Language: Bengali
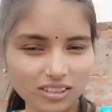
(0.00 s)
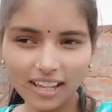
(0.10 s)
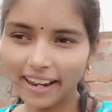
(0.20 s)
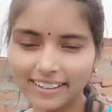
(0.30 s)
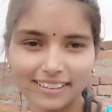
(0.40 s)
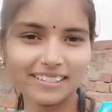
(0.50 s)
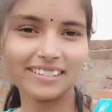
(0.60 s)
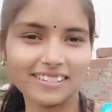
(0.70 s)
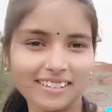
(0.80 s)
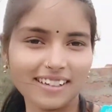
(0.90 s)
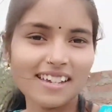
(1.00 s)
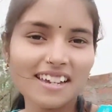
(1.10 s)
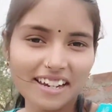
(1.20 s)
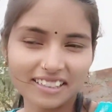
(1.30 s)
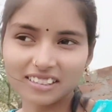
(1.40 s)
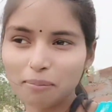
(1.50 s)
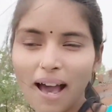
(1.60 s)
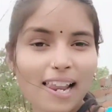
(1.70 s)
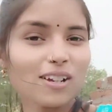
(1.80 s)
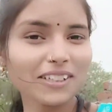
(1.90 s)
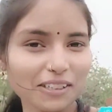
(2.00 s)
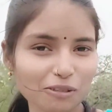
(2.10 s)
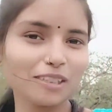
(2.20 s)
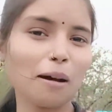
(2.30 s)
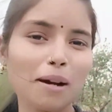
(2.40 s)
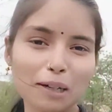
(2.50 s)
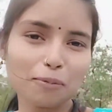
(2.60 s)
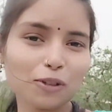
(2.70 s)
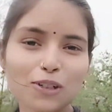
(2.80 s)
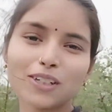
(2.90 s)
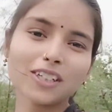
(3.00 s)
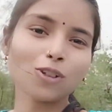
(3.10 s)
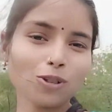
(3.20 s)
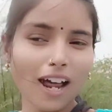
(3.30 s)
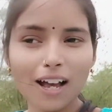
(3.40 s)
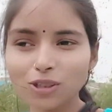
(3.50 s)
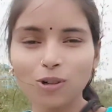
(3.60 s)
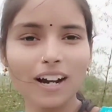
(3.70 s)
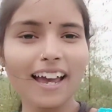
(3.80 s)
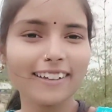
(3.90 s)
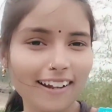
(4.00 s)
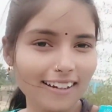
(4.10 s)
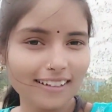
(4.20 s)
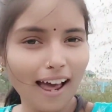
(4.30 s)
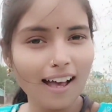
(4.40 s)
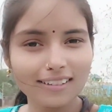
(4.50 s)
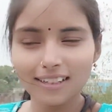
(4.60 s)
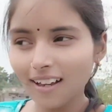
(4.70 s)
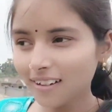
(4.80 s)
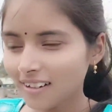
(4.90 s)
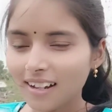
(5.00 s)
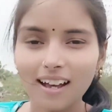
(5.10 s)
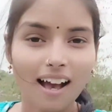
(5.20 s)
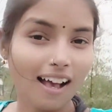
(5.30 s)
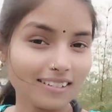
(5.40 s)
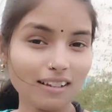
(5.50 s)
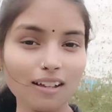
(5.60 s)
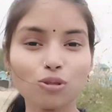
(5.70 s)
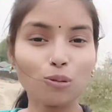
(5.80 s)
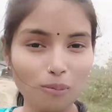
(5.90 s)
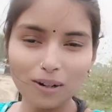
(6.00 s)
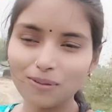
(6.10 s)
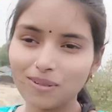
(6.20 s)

দেয়নি এটা ভালো কিন্তু জামা কাপড়গুলো যদি না শোকায় তাহলে না আসা আসা সমান হয়ে